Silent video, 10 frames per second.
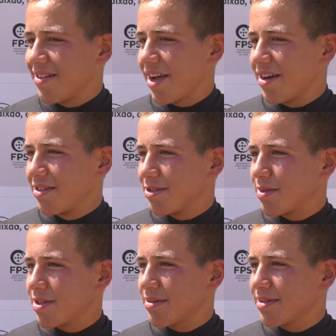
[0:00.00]
era um dos
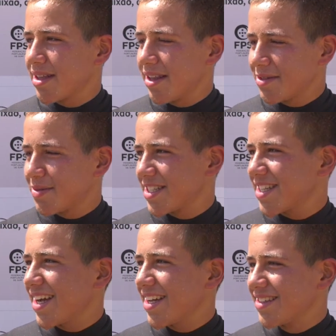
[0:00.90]
meus objetivos para
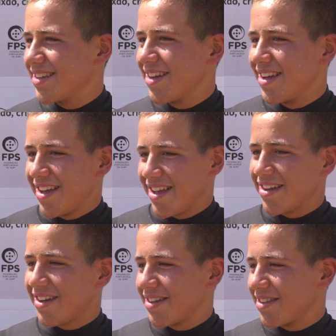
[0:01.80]
este ano
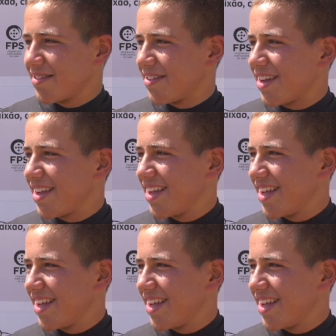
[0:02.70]
e correu tudo bem.